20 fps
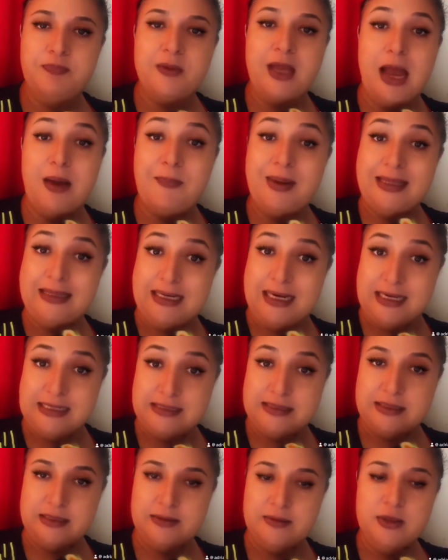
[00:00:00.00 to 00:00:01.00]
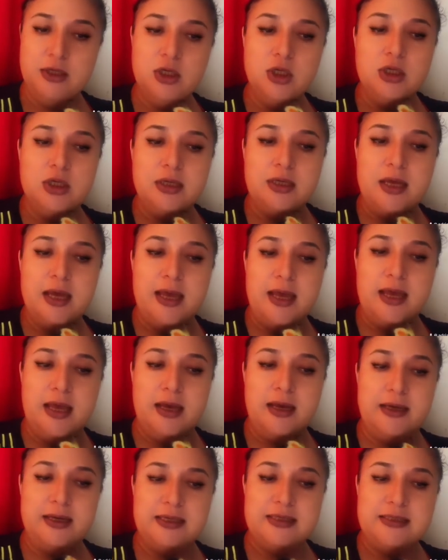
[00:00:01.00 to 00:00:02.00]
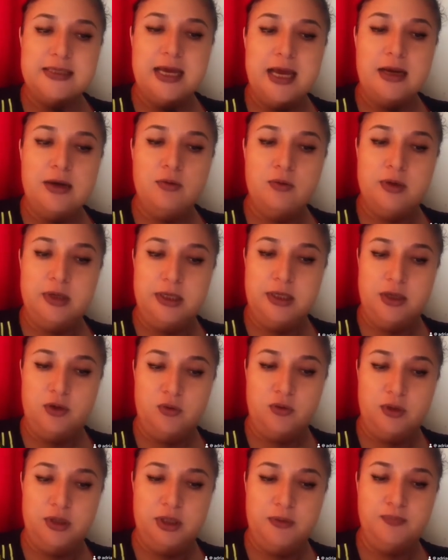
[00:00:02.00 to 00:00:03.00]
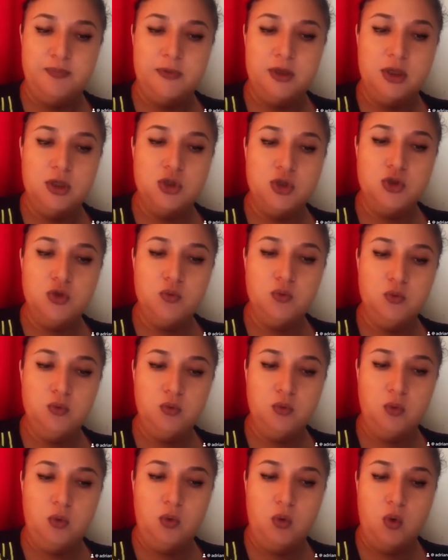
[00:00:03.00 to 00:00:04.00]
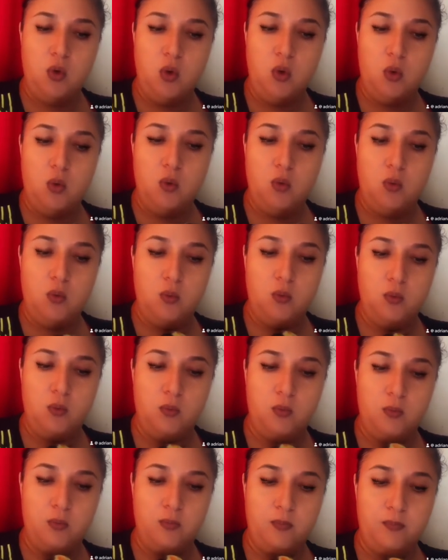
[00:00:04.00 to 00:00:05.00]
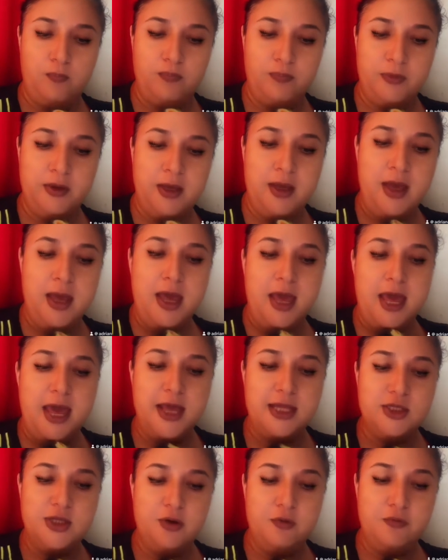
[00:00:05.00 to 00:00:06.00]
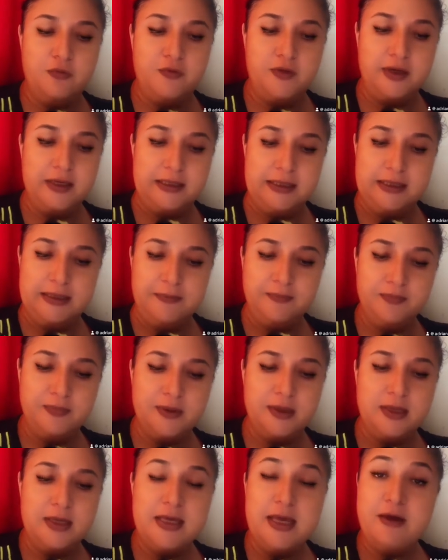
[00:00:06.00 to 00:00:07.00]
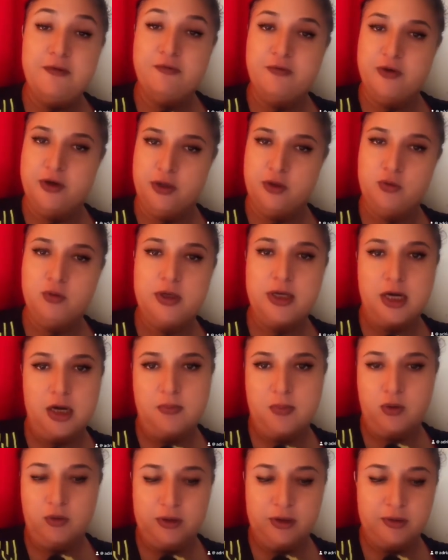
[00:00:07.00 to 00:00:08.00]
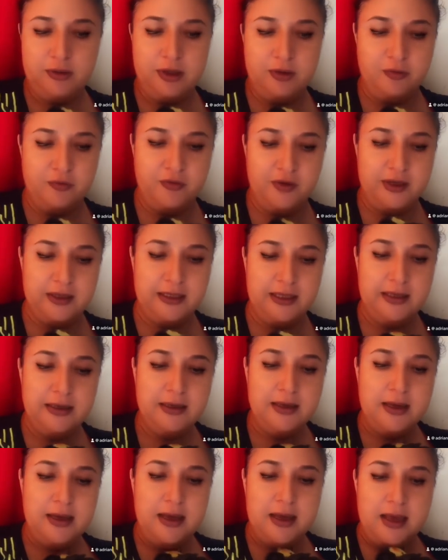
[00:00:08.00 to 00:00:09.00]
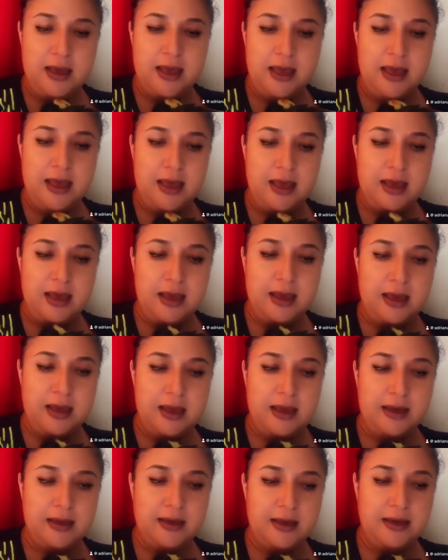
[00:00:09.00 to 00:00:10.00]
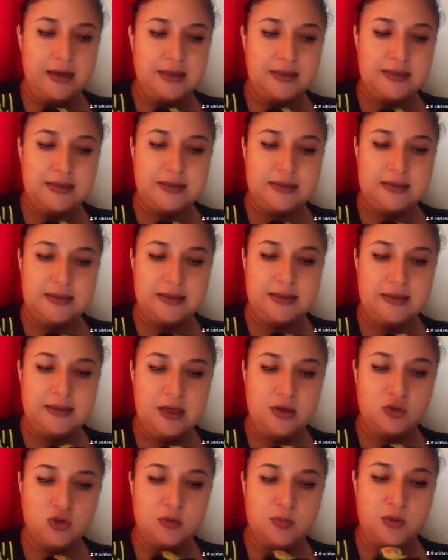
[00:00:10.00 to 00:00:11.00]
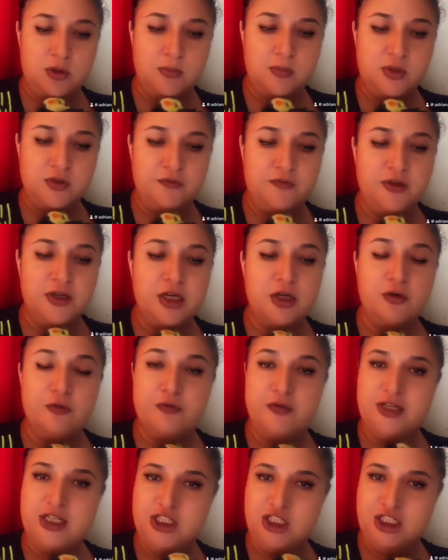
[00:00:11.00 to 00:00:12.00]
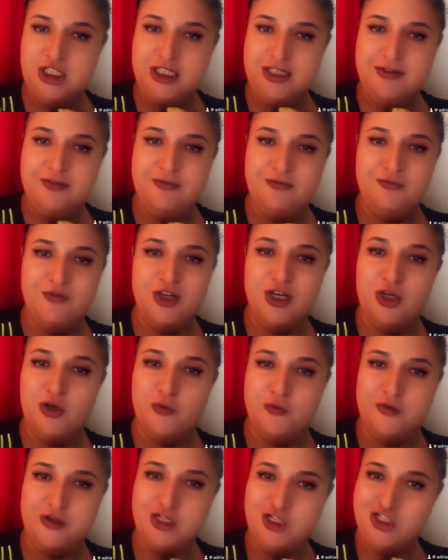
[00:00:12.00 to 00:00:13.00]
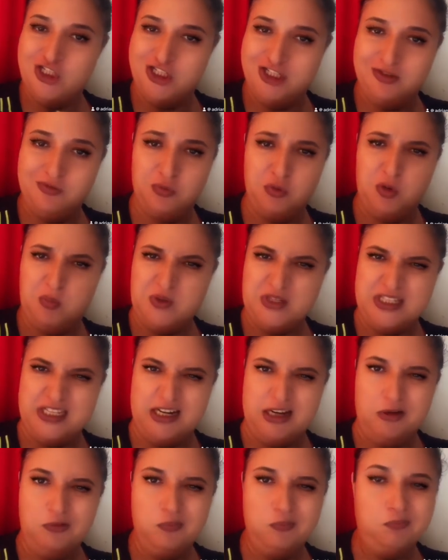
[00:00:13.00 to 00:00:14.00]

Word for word: a madrasta, é, Graziele Uglione, junto com Edelvânia e Evandro, que é irmão da Edelvânia, é, que eles tem o sobrenome de Viganovic, Viganovic, um nome estranho.